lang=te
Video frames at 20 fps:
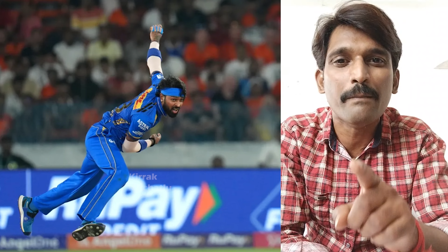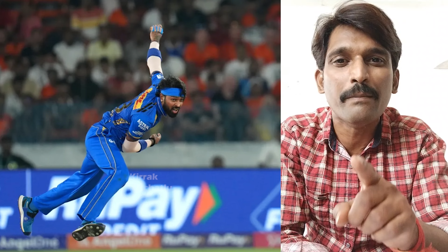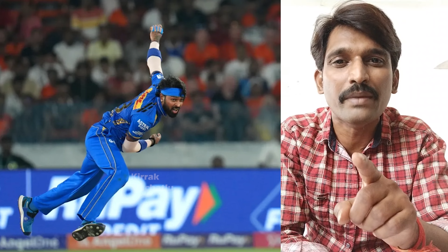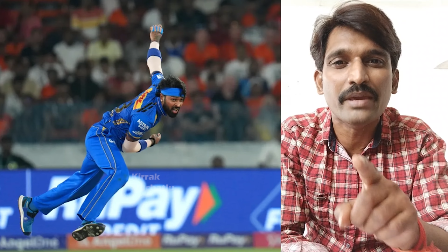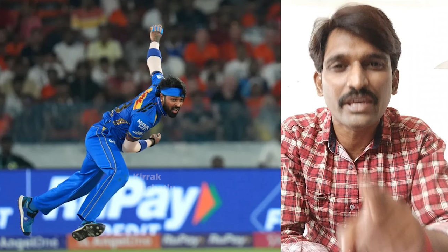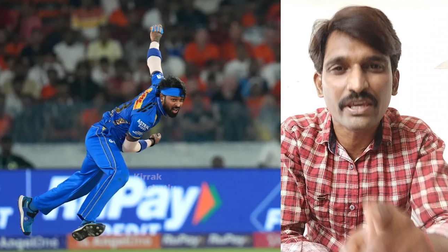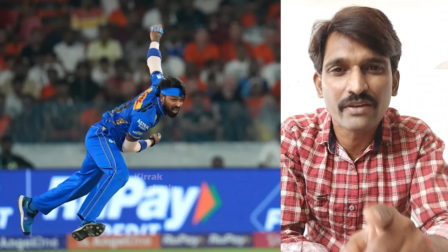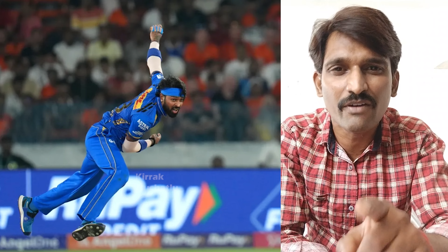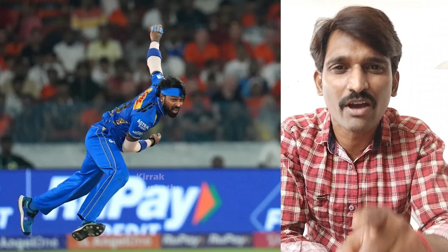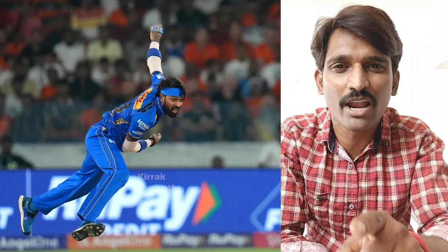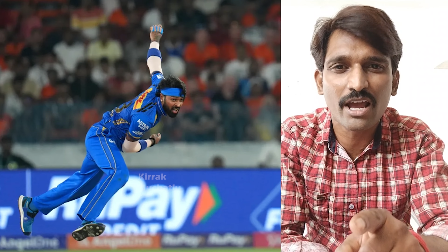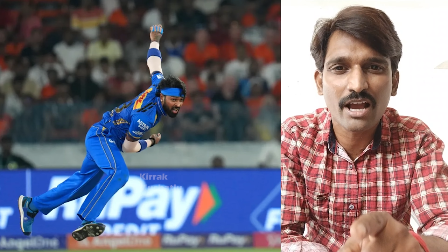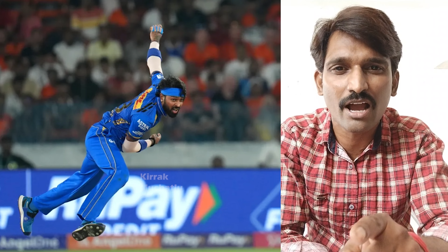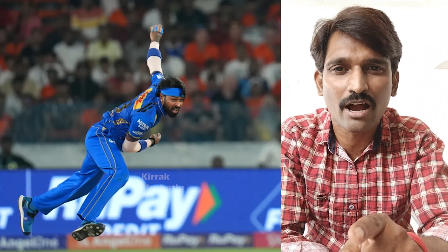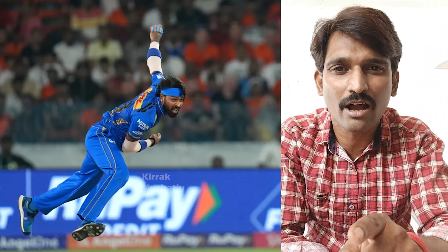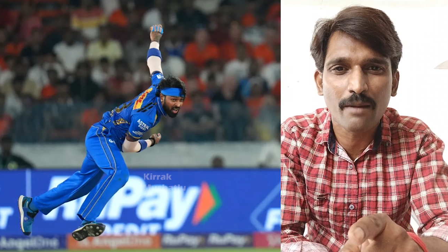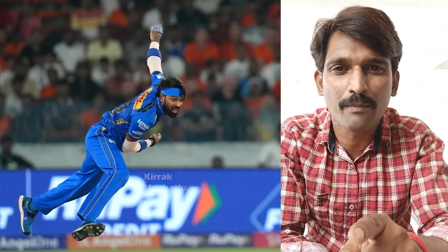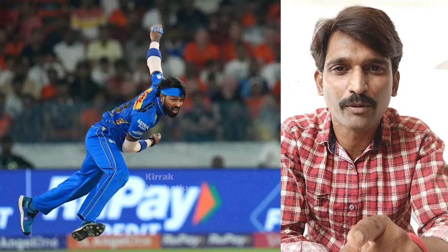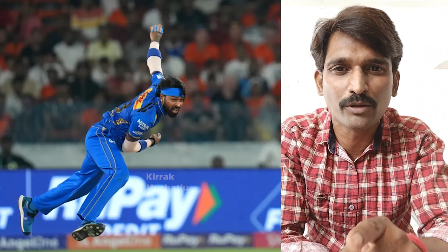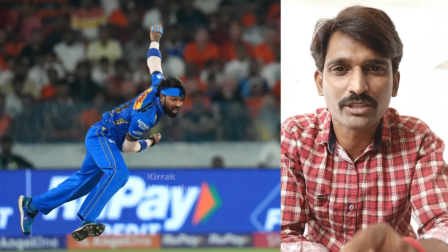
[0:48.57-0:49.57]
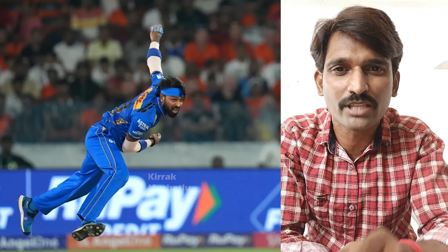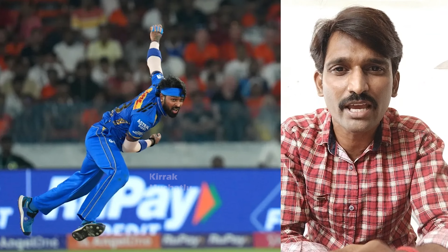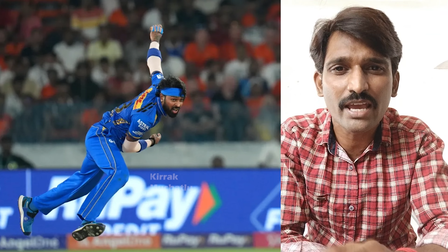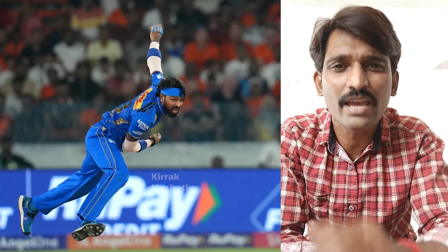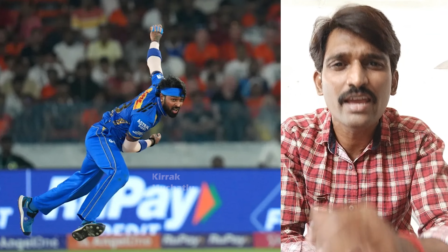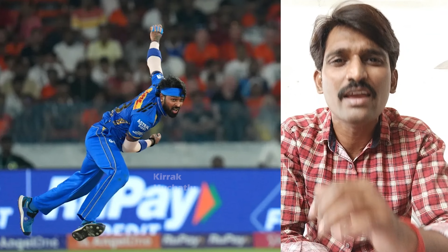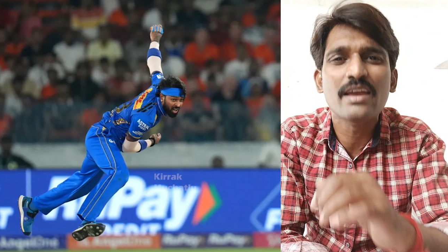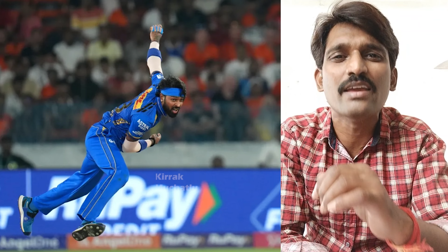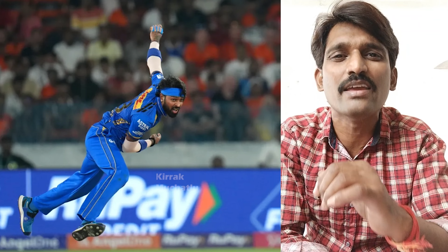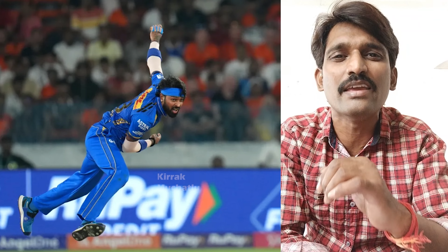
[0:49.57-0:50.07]
మీ వల్ల కాకపోతే
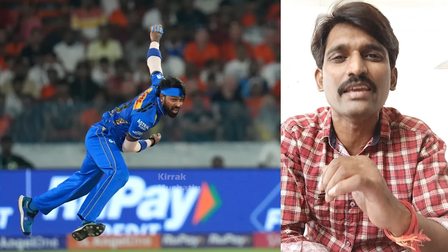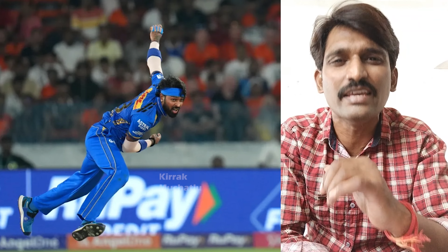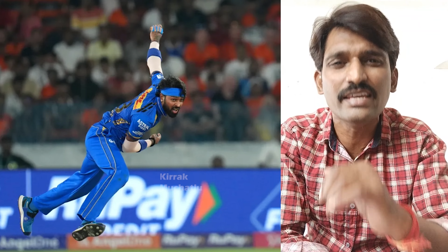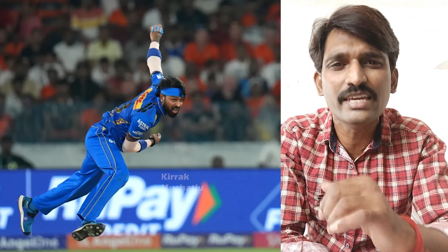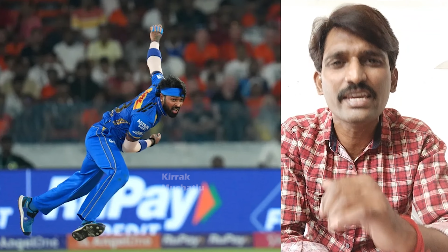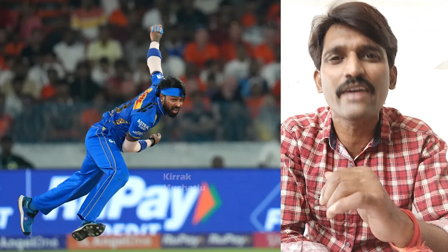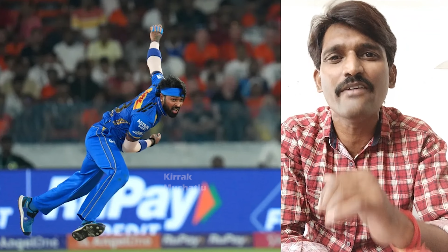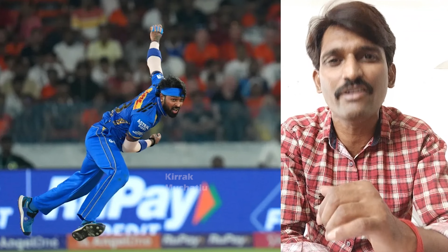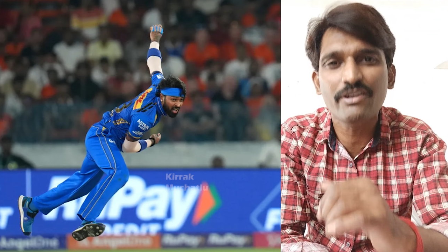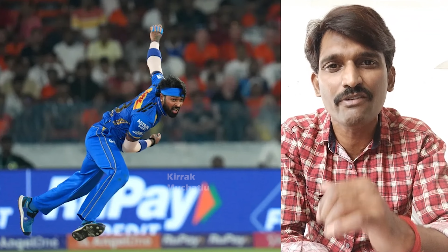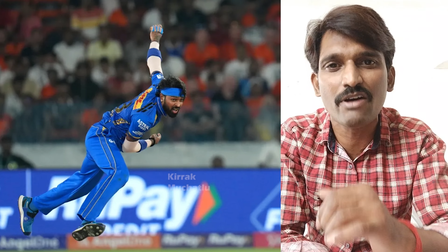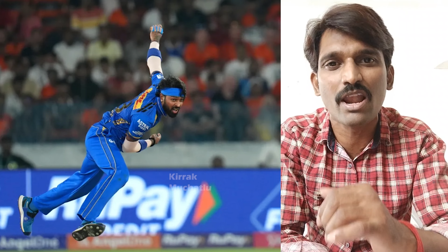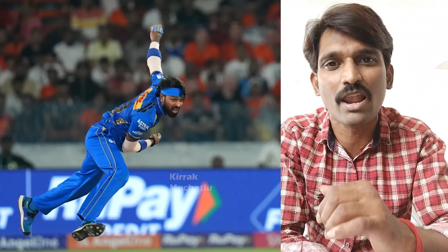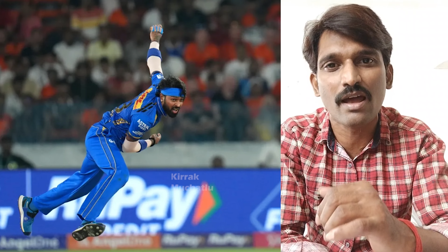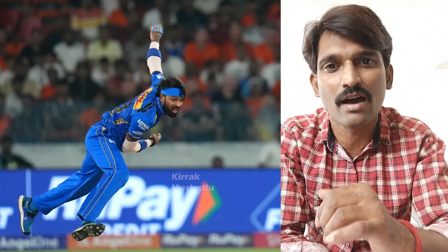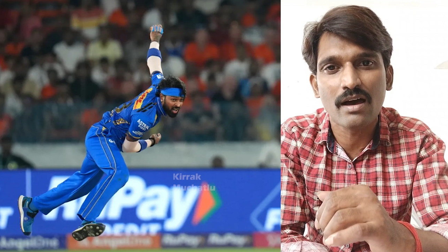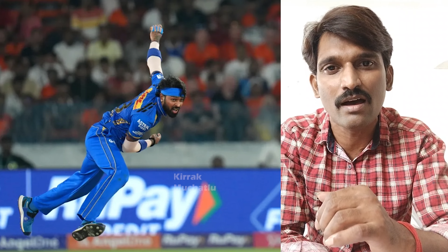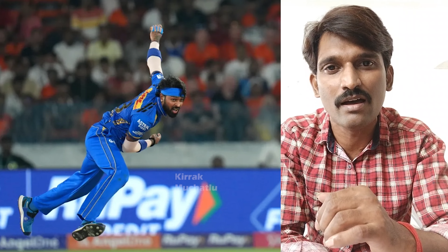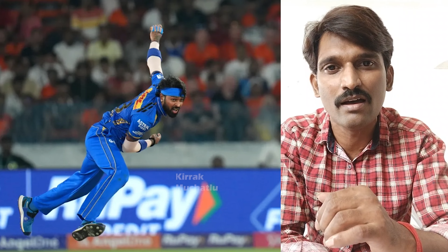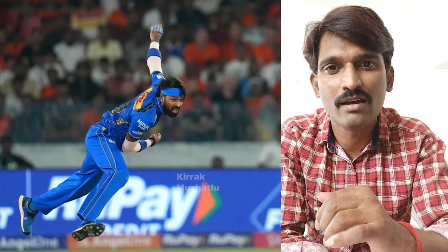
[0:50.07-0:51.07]
ఇంకెవరి వల్ల